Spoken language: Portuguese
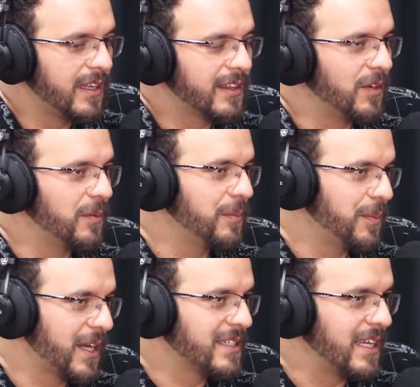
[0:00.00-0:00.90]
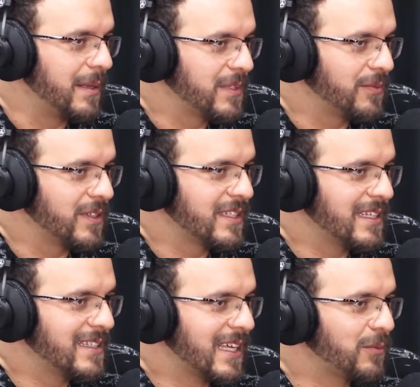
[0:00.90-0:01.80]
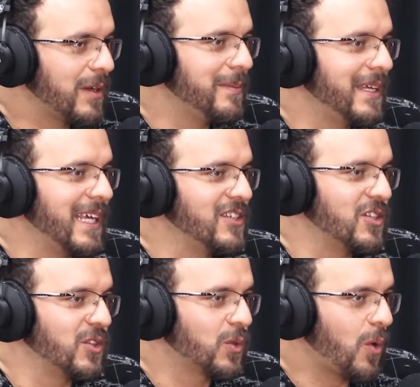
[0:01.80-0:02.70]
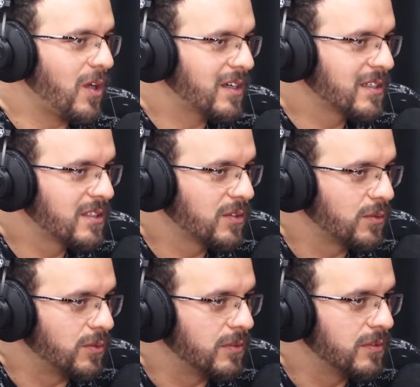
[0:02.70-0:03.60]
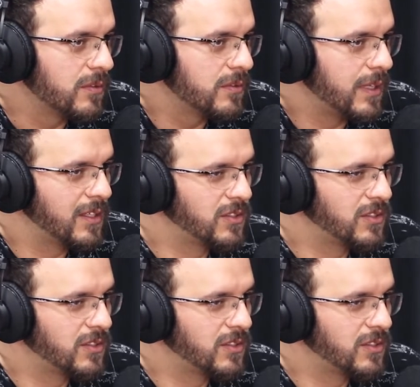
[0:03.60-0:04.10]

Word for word: Então, por exemplo, se você está num ambiente tóxico, né?